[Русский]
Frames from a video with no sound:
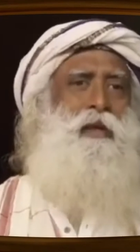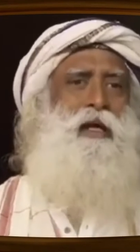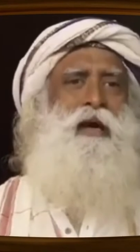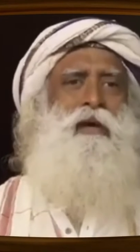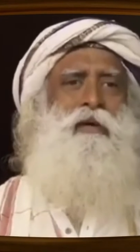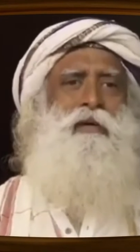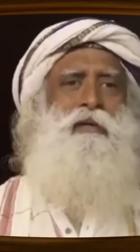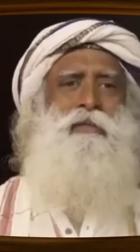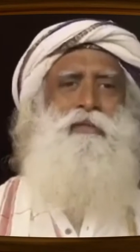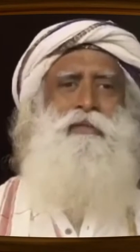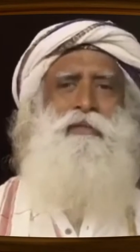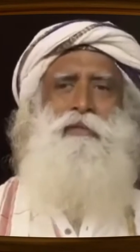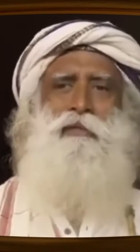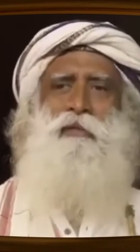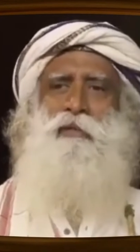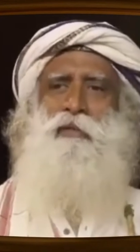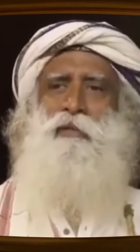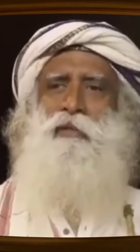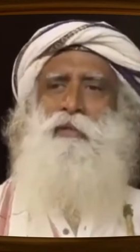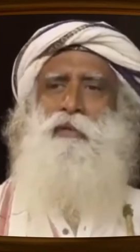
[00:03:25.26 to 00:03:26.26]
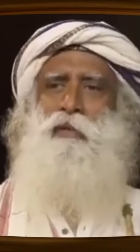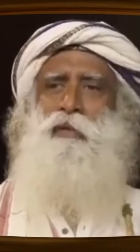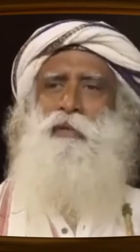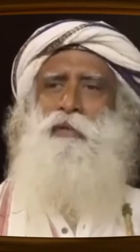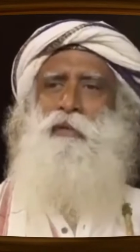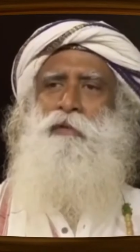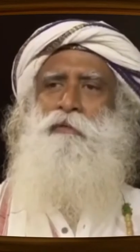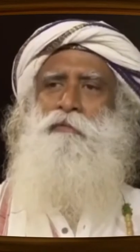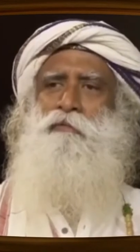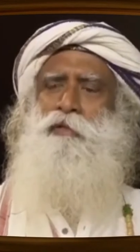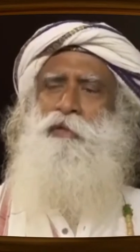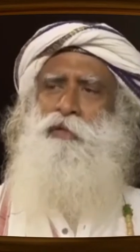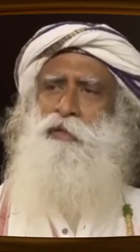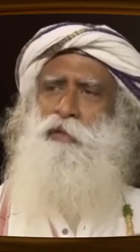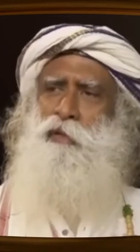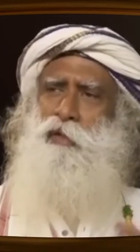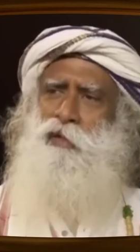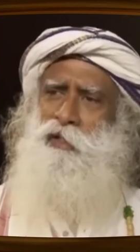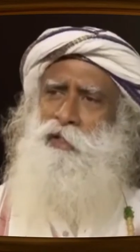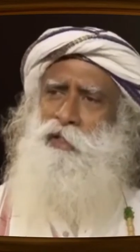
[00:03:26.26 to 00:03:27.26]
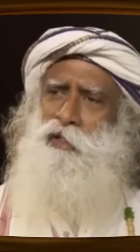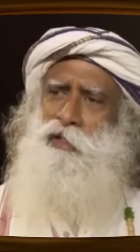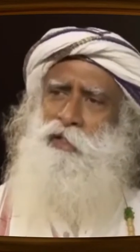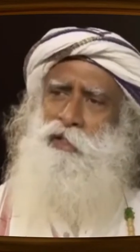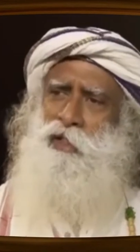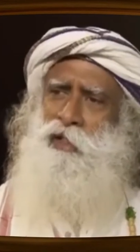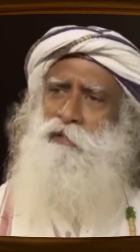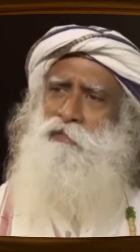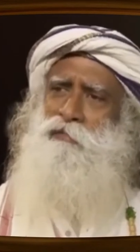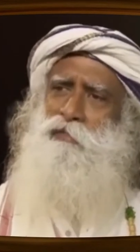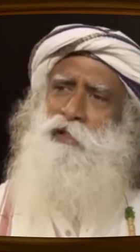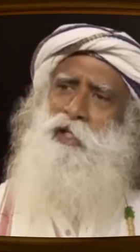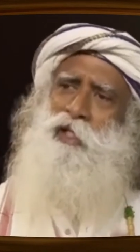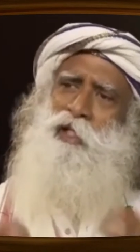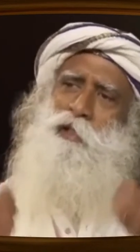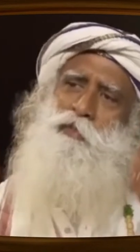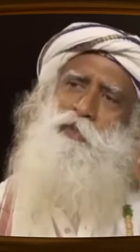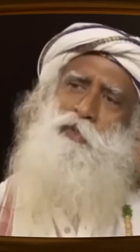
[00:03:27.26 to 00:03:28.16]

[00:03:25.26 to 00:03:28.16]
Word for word: Тогда оно в замешательстве. Психология